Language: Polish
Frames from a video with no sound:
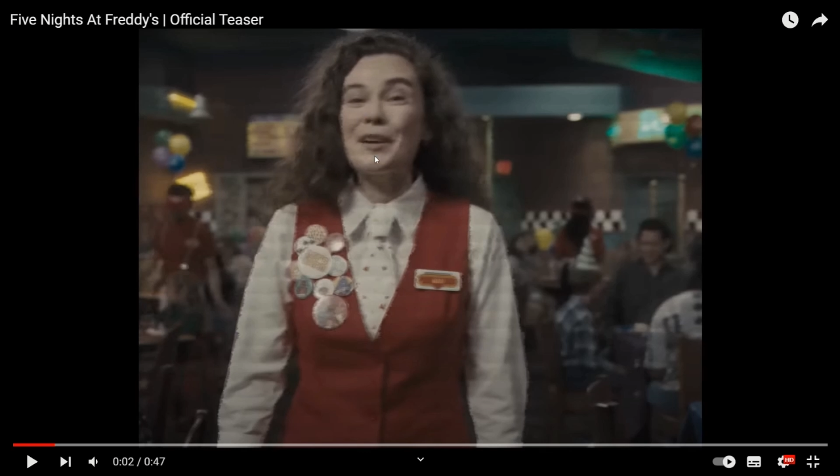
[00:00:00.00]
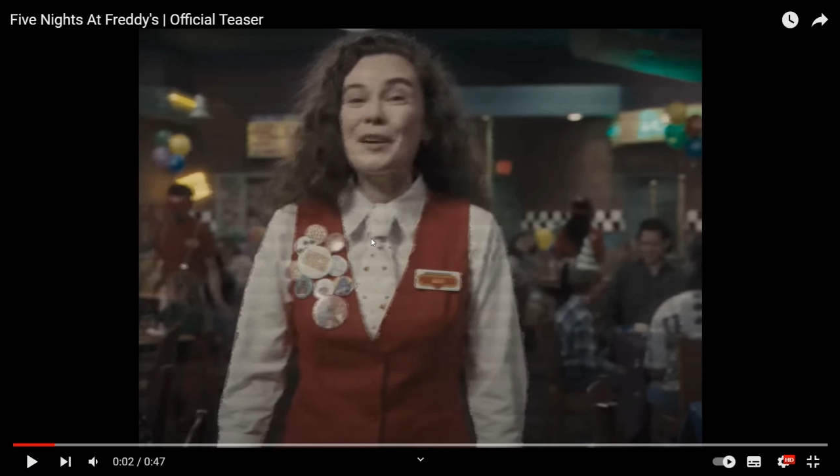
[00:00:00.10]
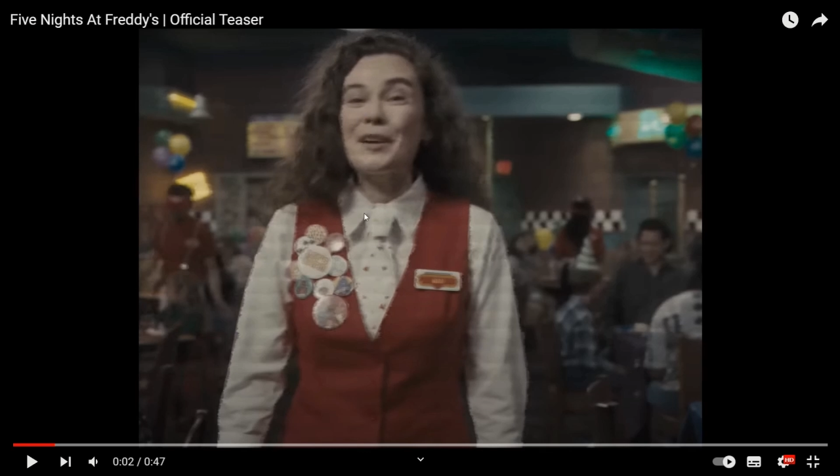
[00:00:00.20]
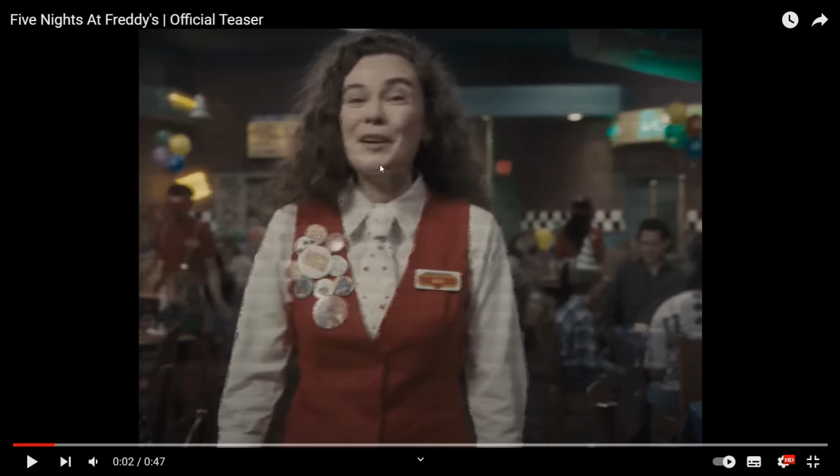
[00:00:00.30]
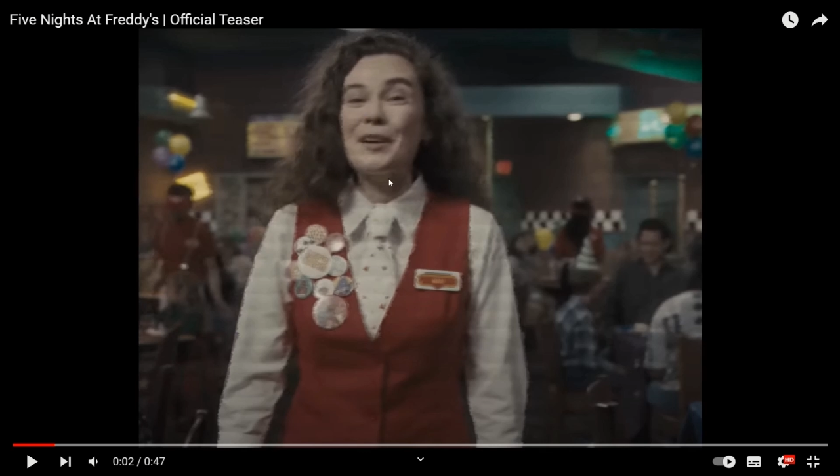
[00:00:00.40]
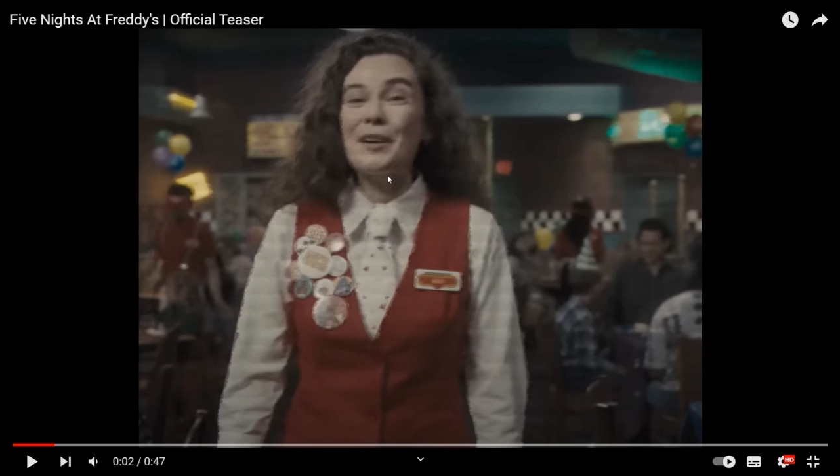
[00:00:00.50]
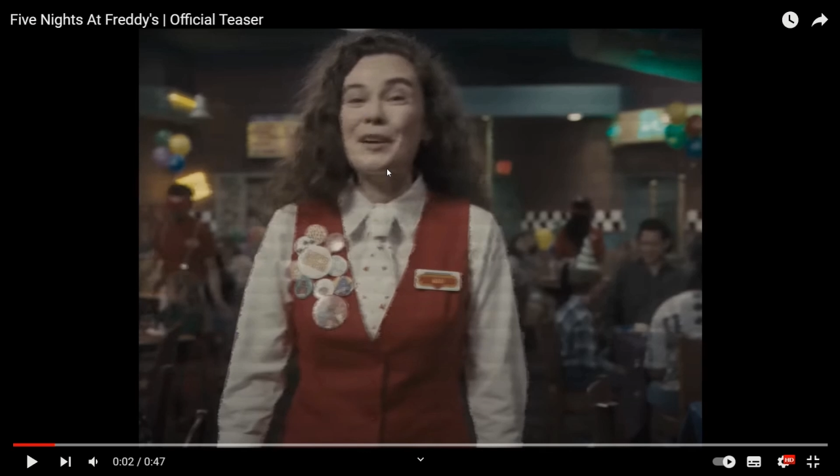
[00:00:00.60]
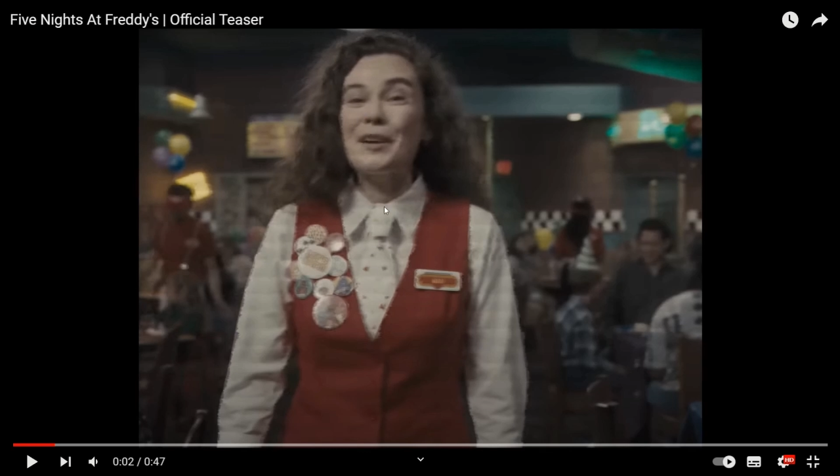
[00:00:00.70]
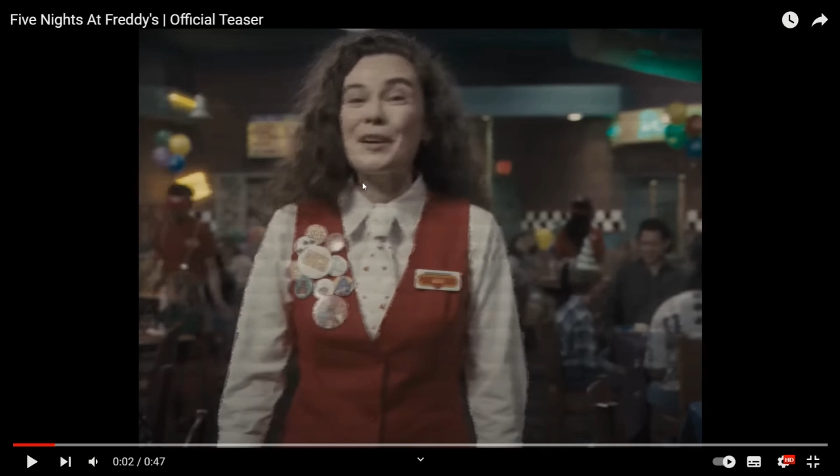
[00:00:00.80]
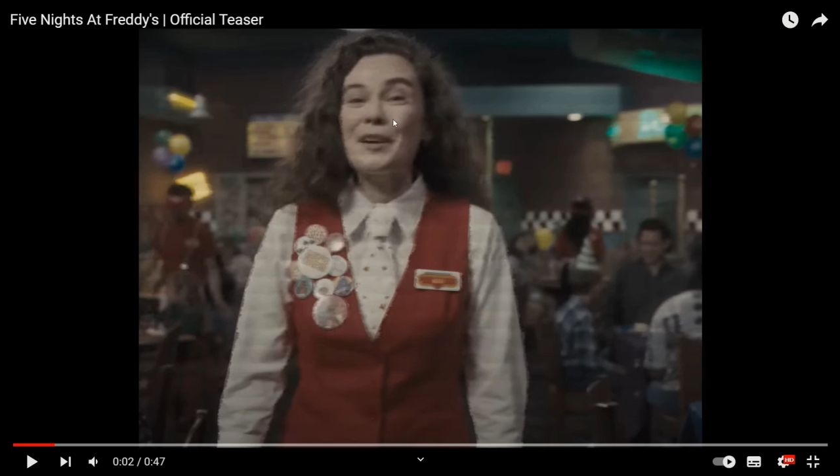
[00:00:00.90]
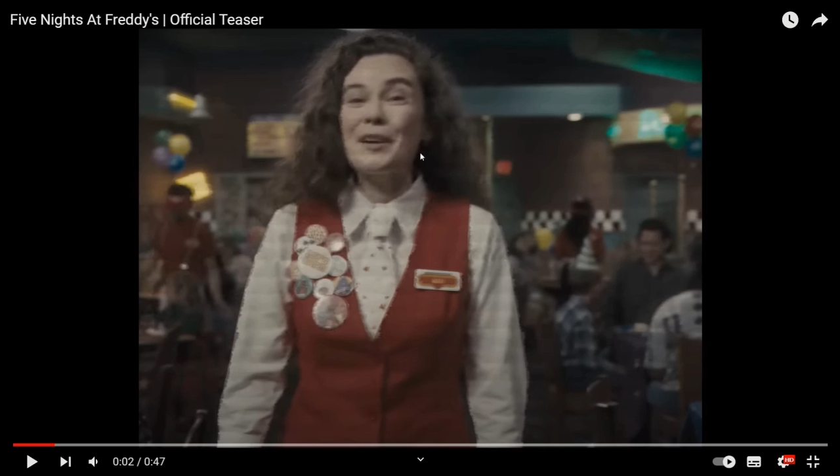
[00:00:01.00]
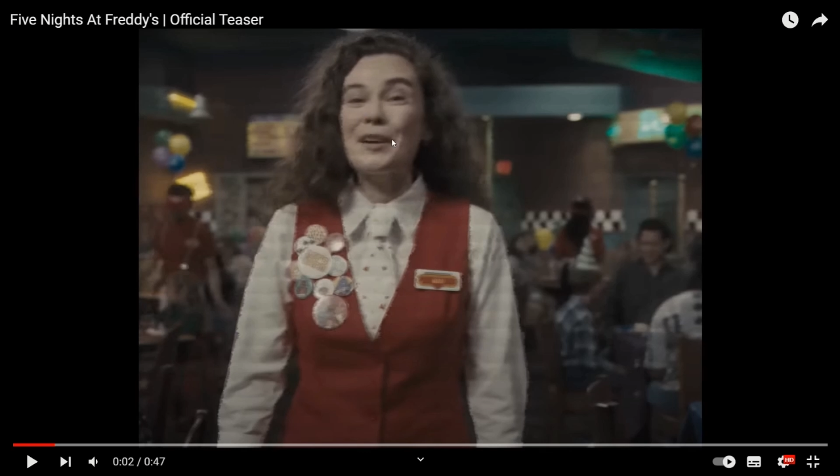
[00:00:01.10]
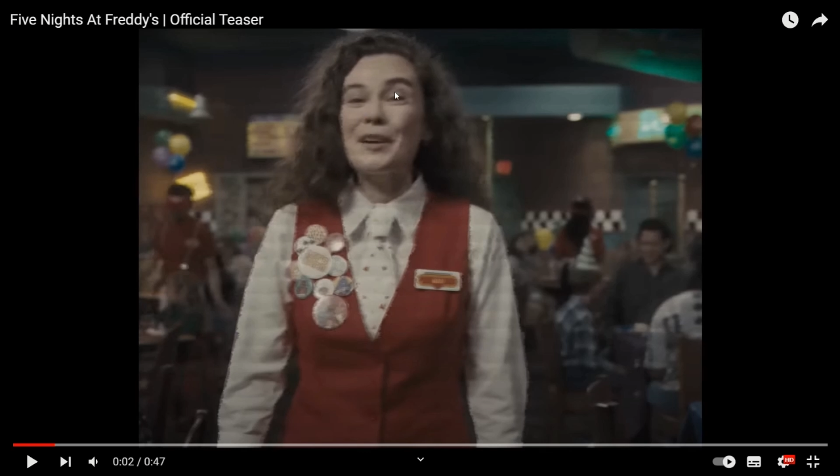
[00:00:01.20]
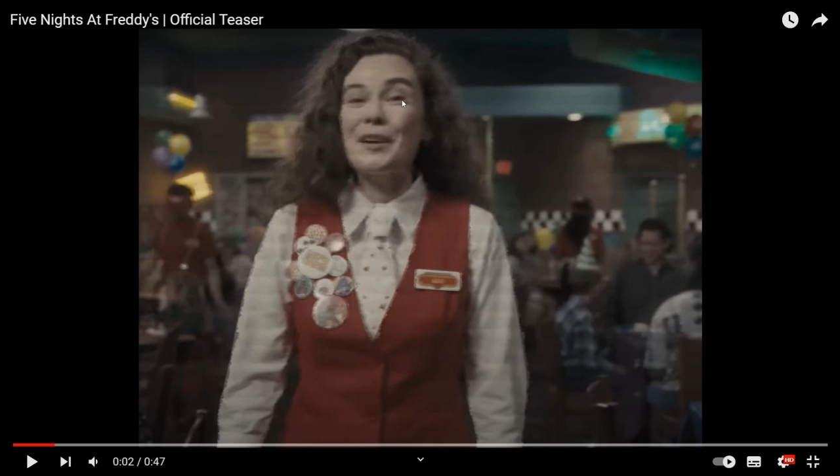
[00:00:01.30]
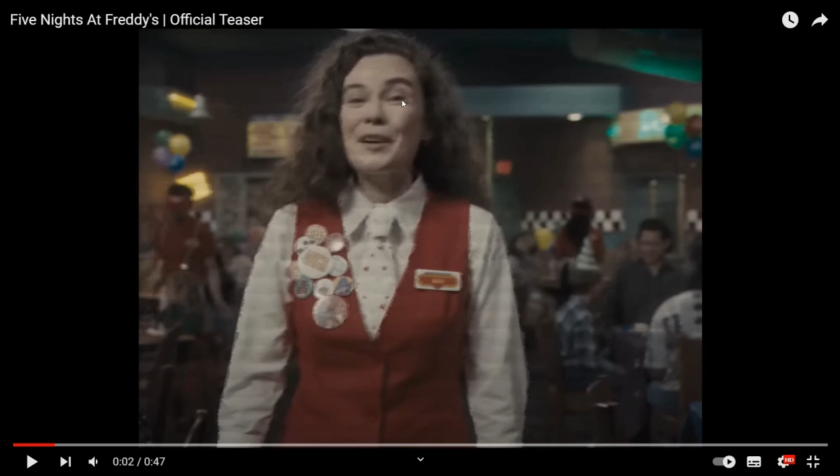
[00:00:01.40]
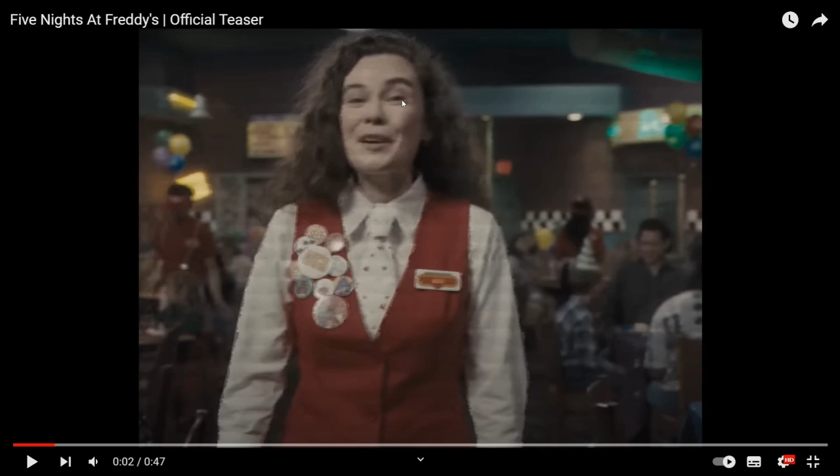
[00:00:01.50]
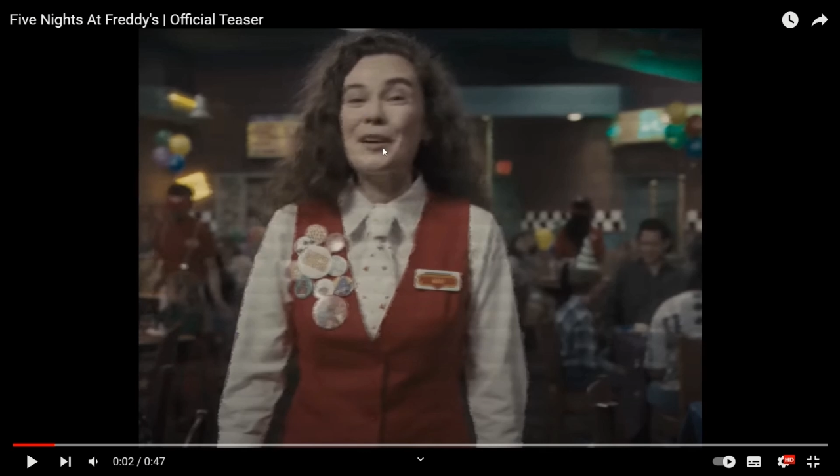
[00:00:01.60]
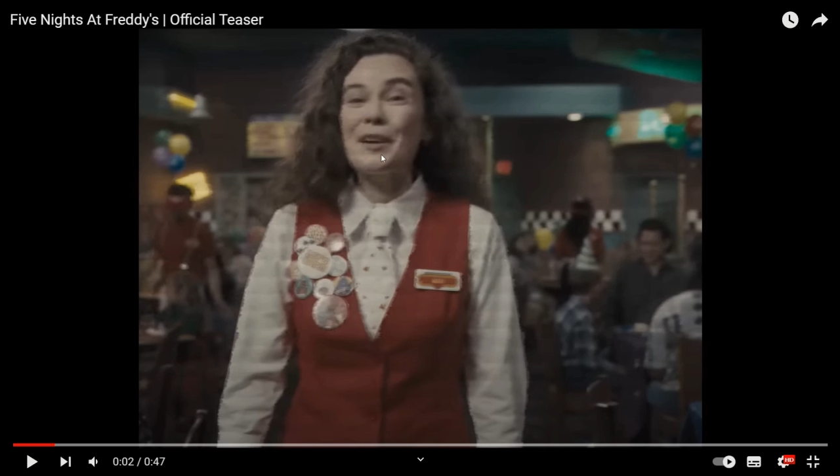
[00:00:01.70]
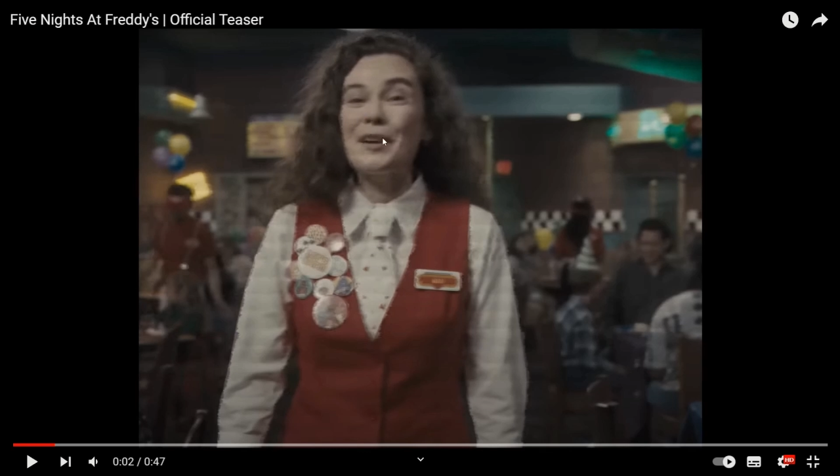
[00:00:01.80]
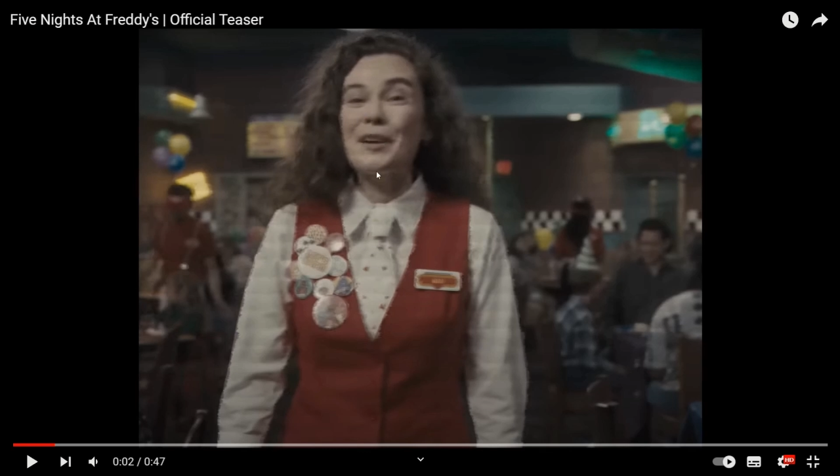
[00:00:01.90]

też już się śmieją, że